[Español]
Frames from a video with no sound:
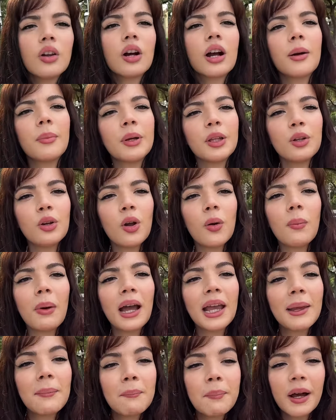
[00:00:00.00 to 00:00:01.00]
los capítulos
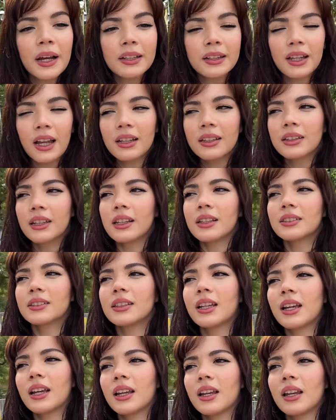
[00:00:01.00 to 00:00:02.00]
más
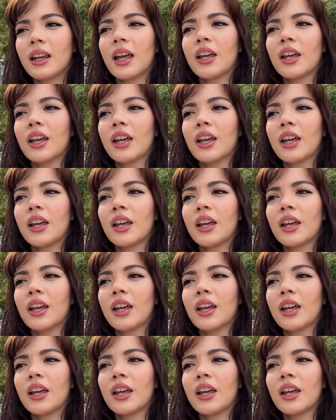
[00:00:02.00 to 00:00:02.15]
impactantes de